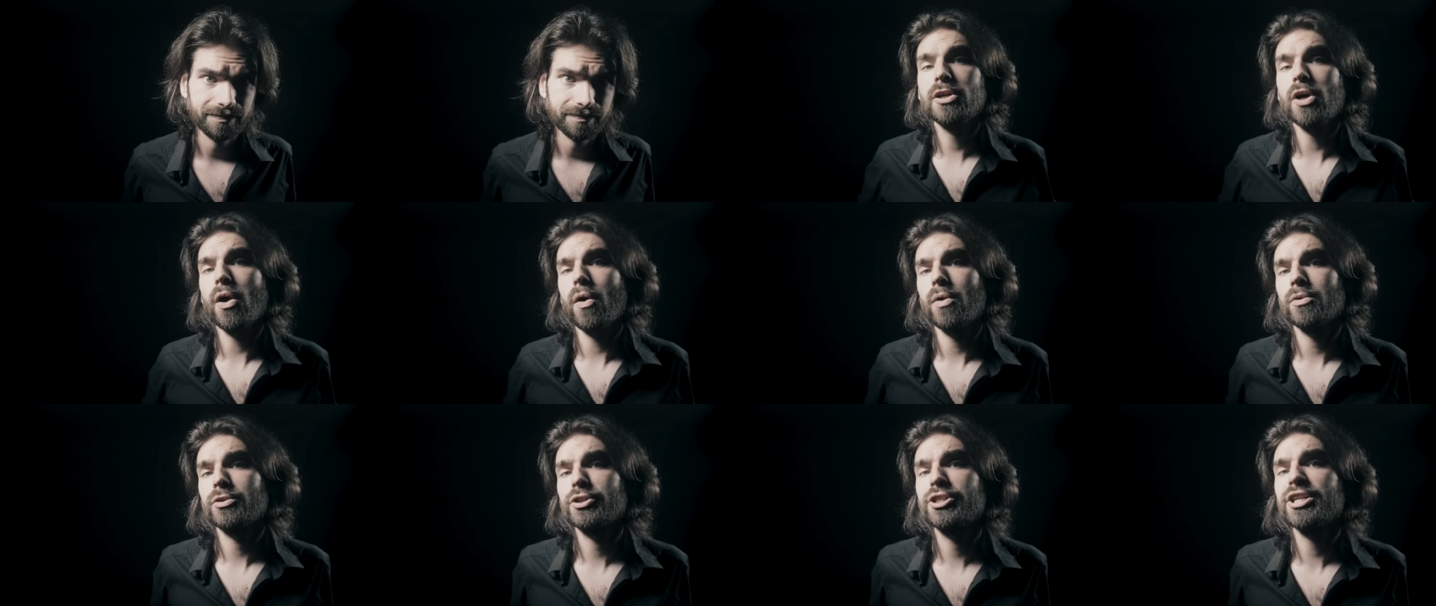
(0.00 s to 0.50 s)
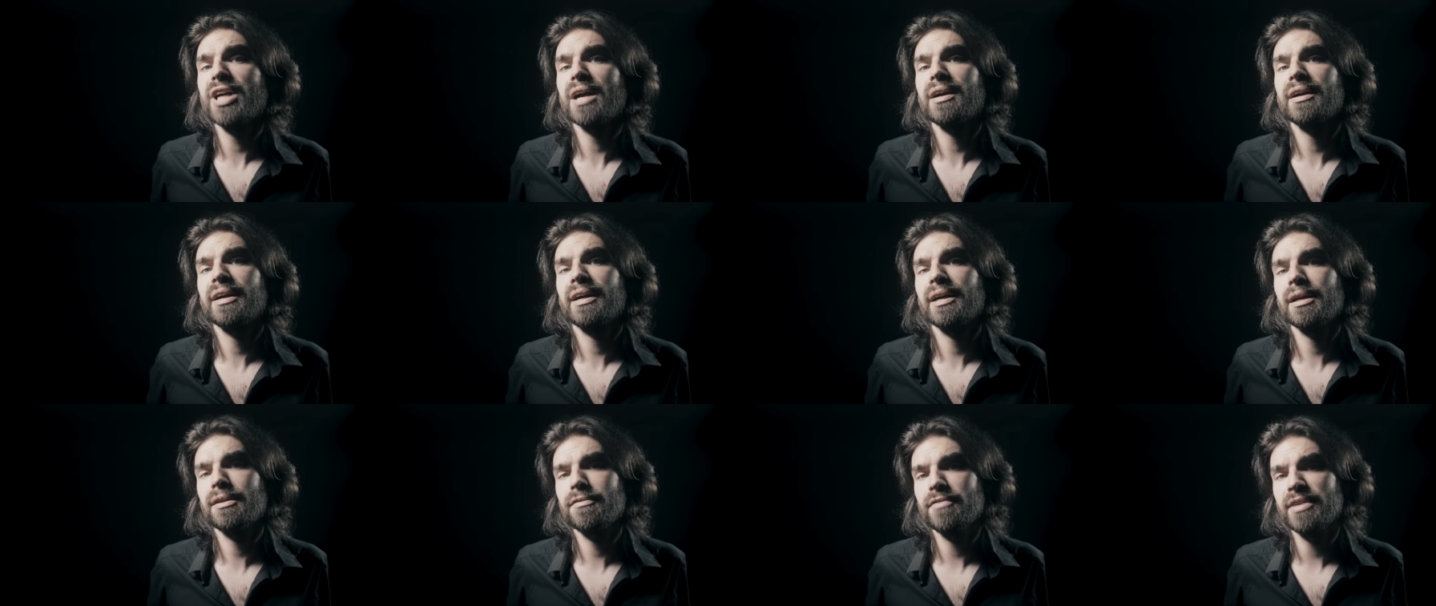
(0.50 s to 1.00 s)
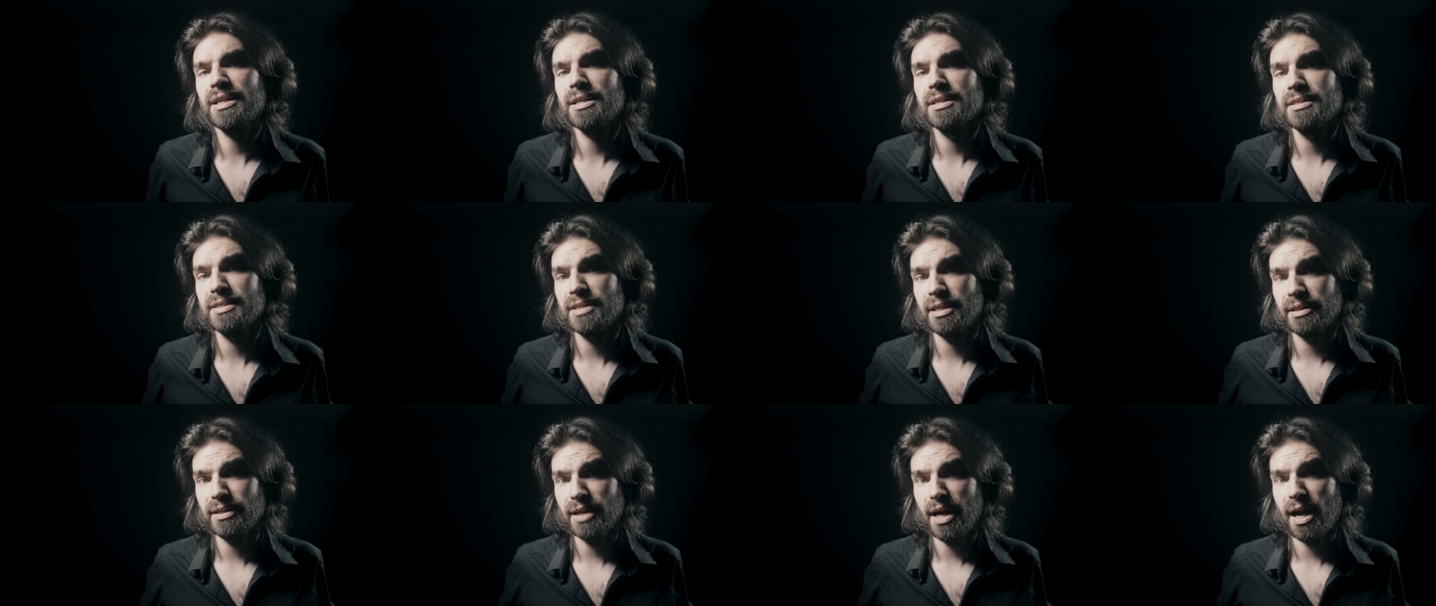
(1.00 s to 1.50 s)
Quand Jack Rivell
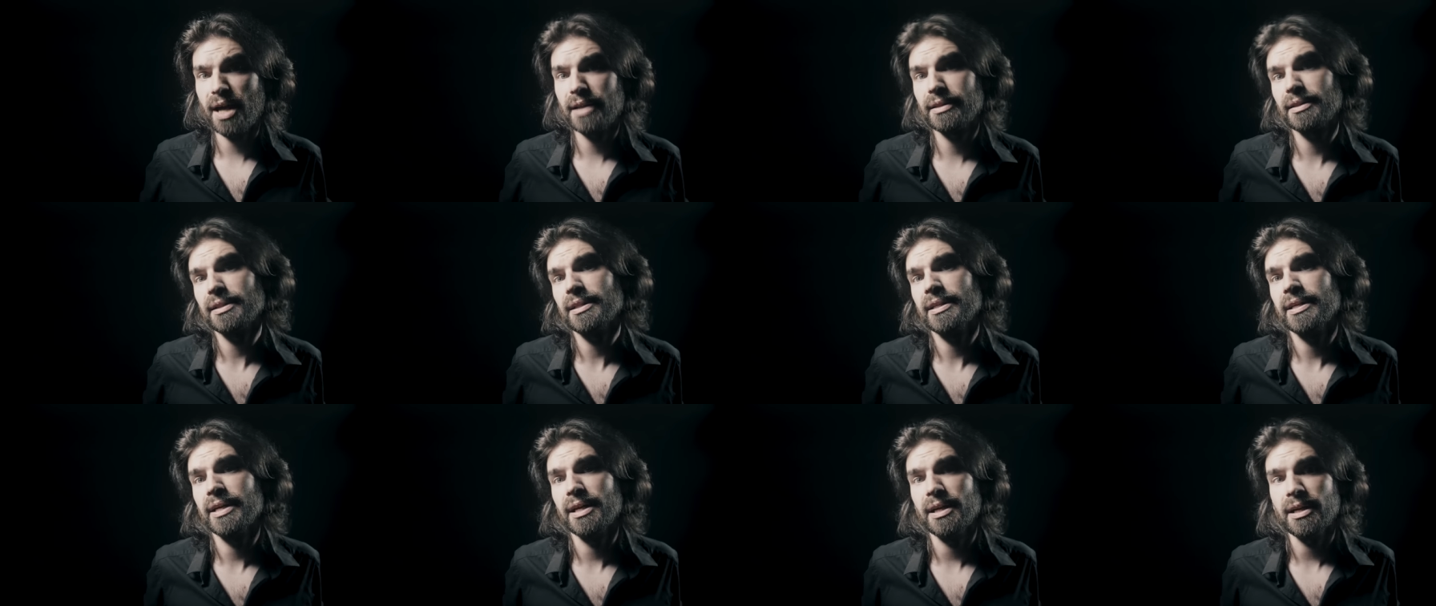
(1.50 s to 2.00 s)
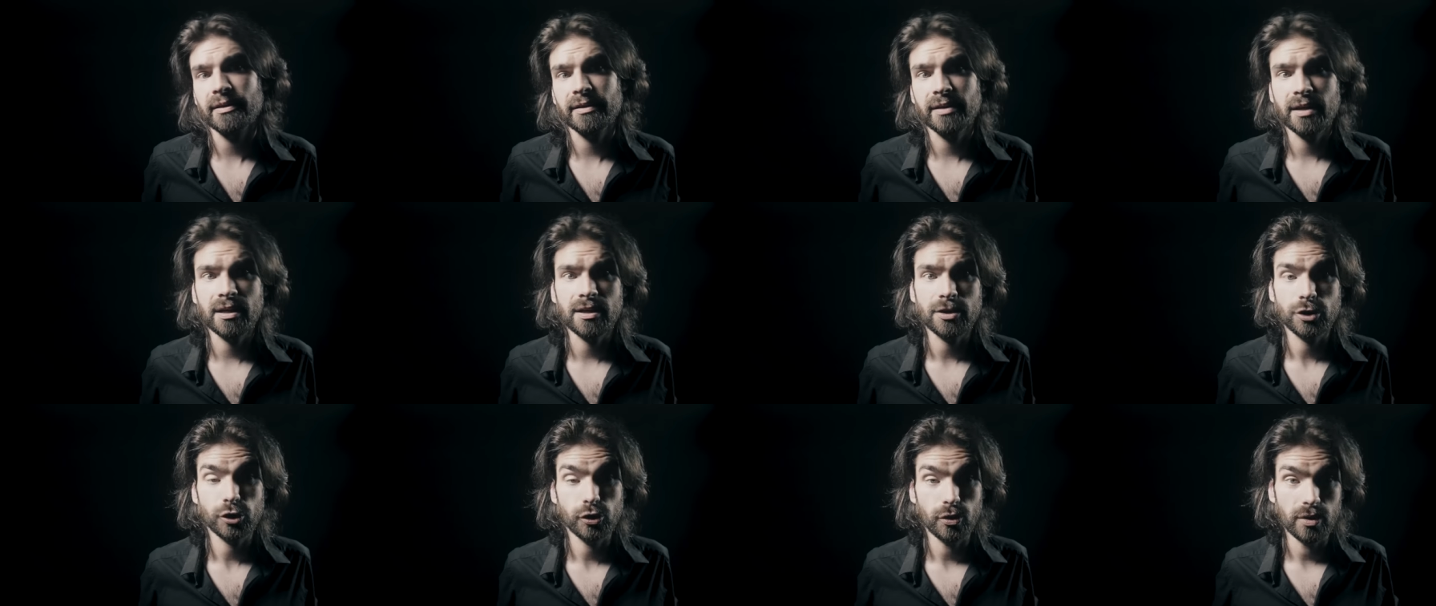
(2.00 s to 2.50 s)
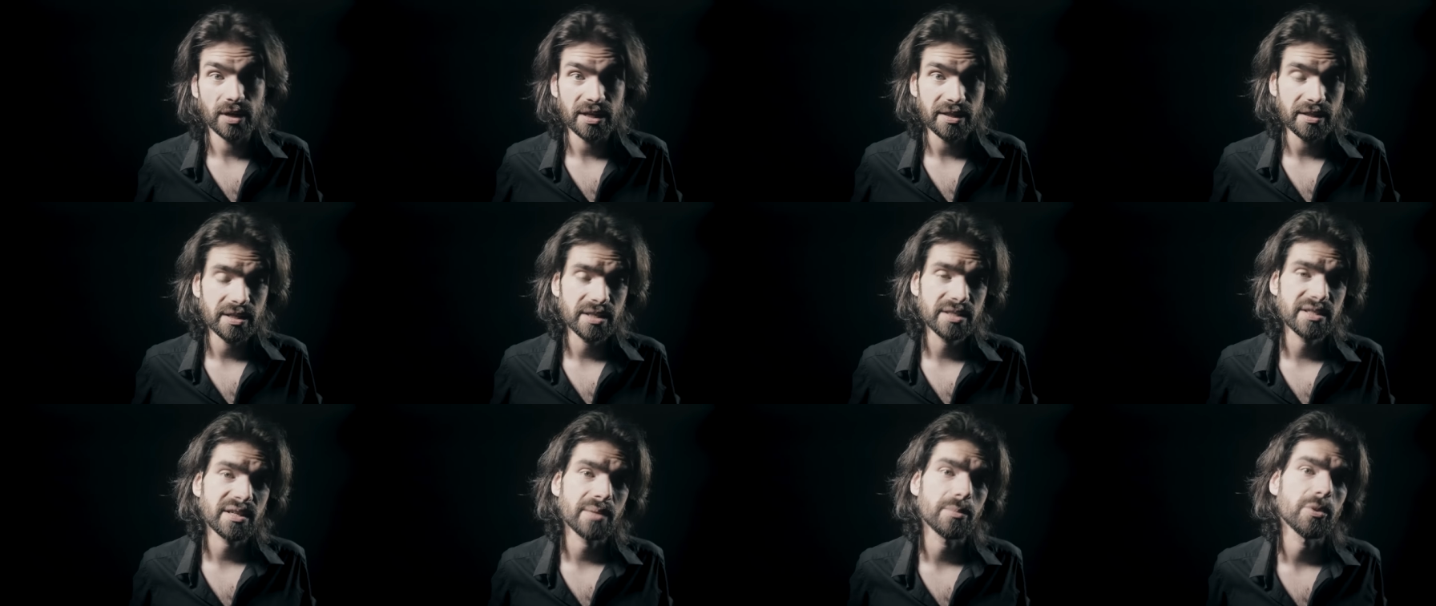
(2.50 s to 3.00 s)
s'est attelé à la tâche de la
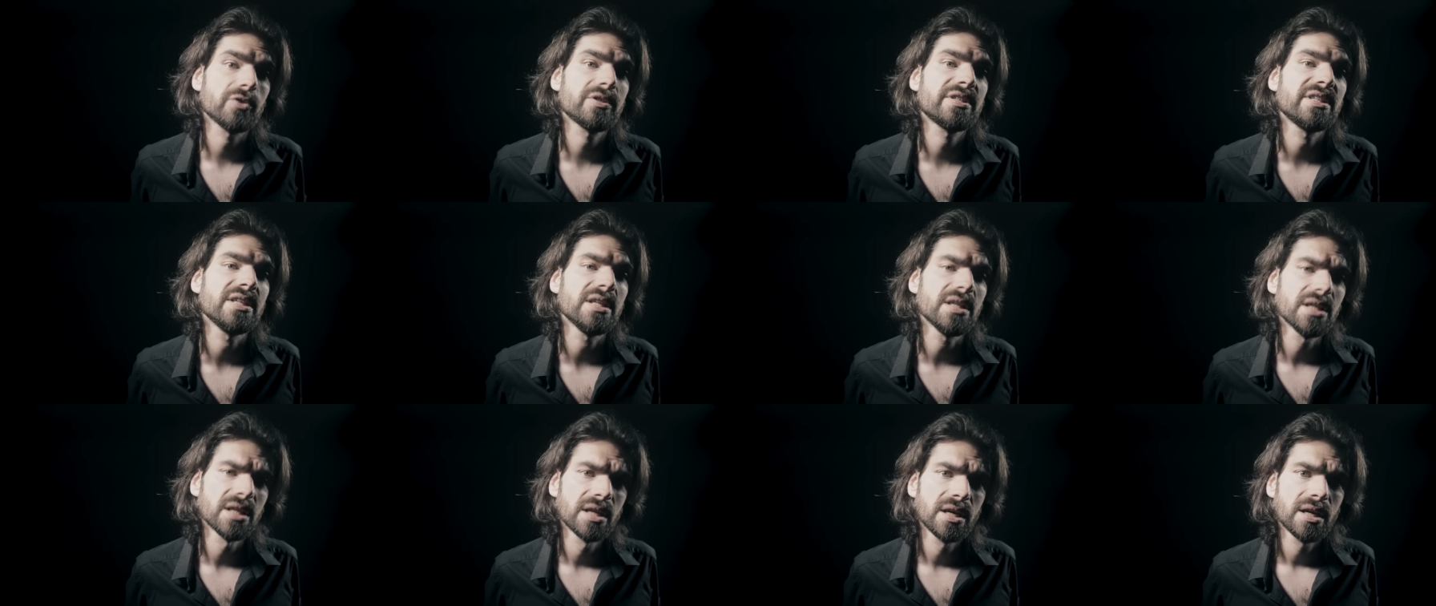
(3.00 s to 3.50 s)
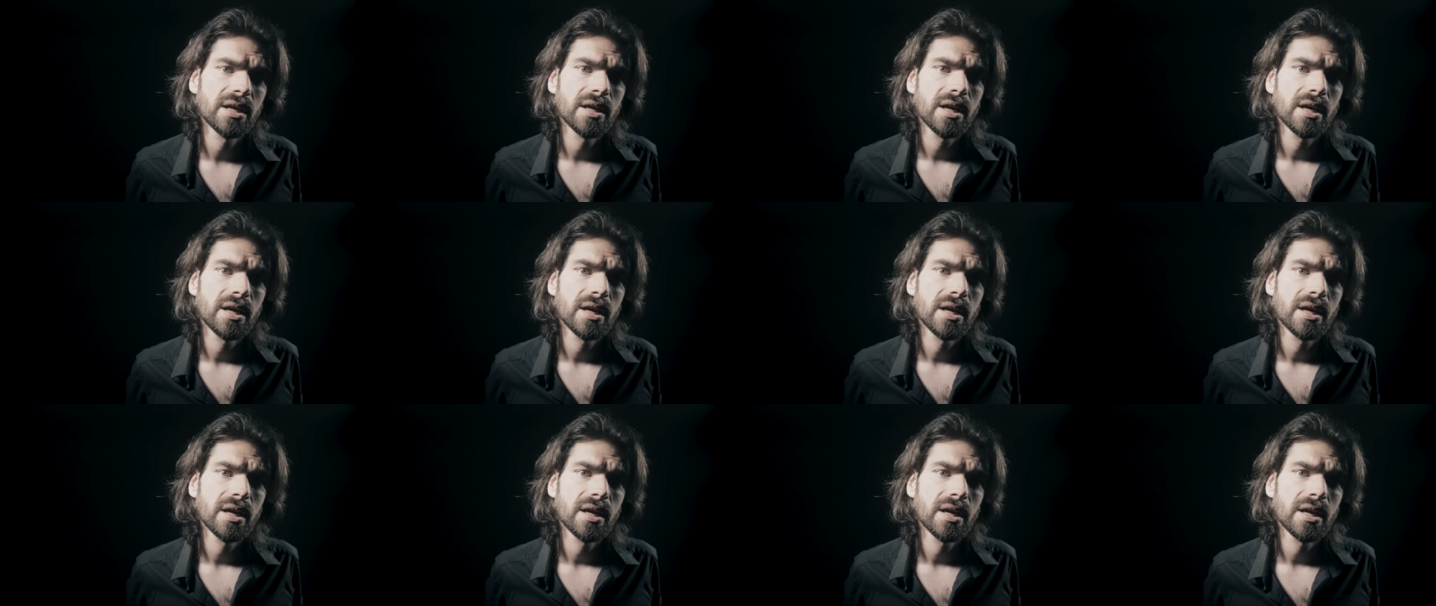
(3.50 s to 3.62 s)
désamorcer,